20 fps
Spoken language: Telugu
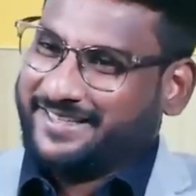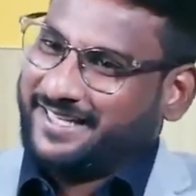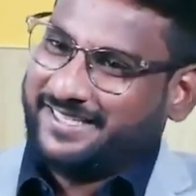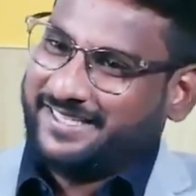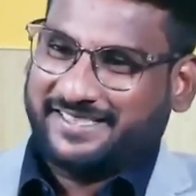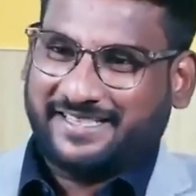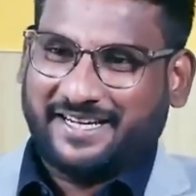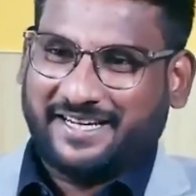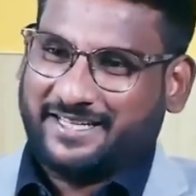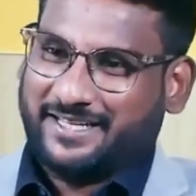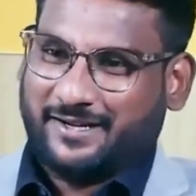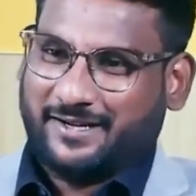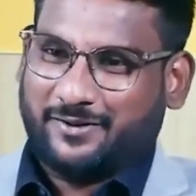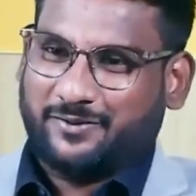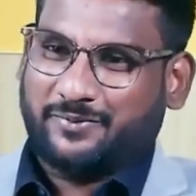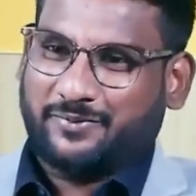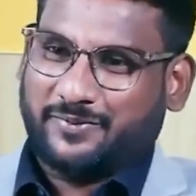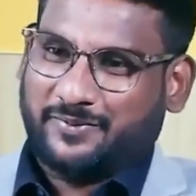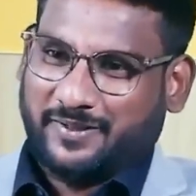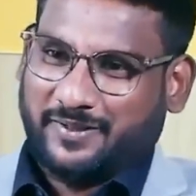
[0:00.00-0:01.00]
తెలిసిందే కదా
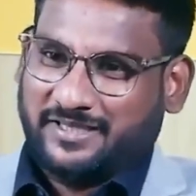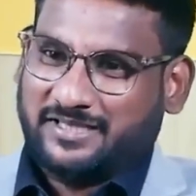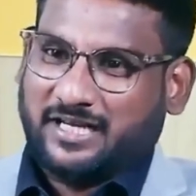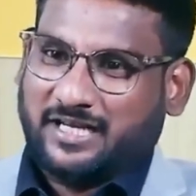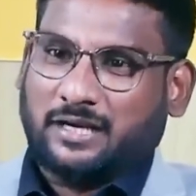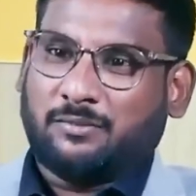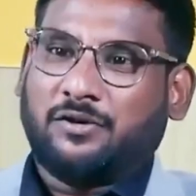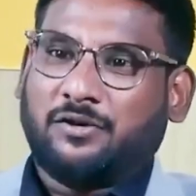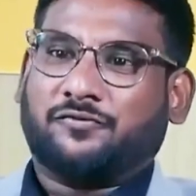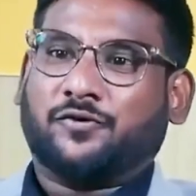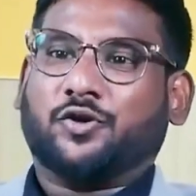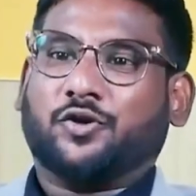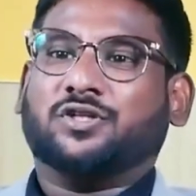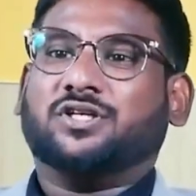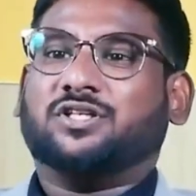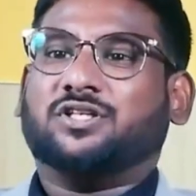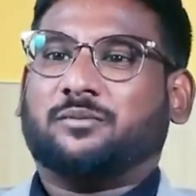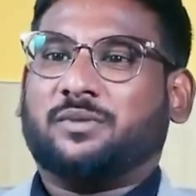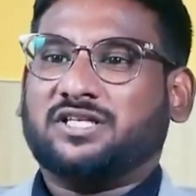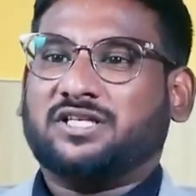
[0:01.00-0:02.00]
ఇన్స్టాగ్రామ్లో ఫోటో
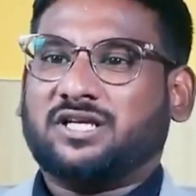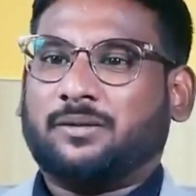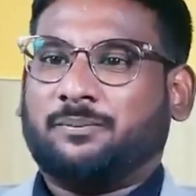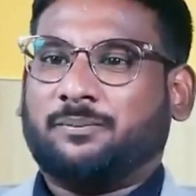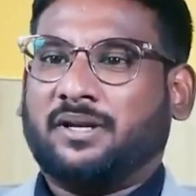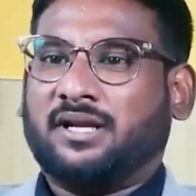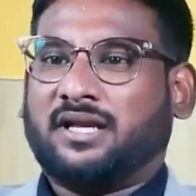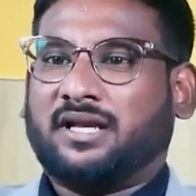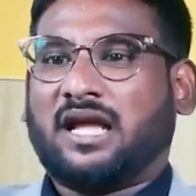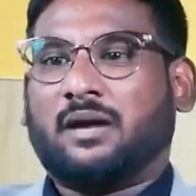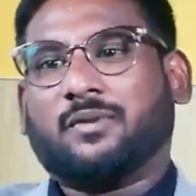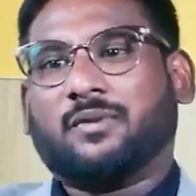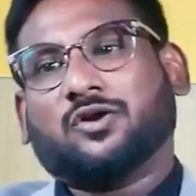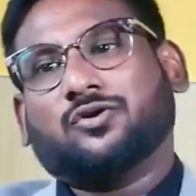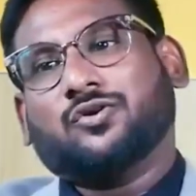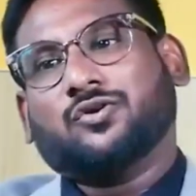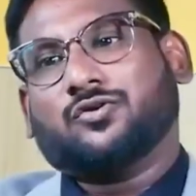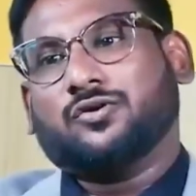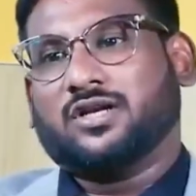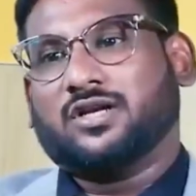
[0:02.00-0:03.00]
దిగుదామని చెప్పి కెమెరా
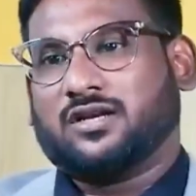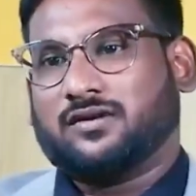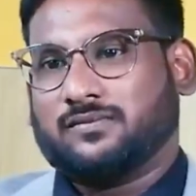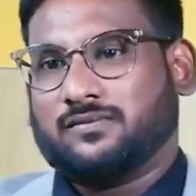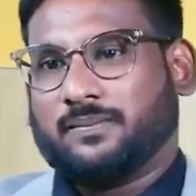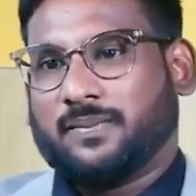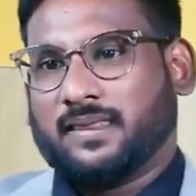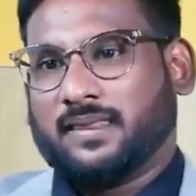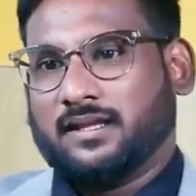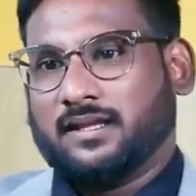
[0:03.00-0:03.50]
కొనుక్కుంటారు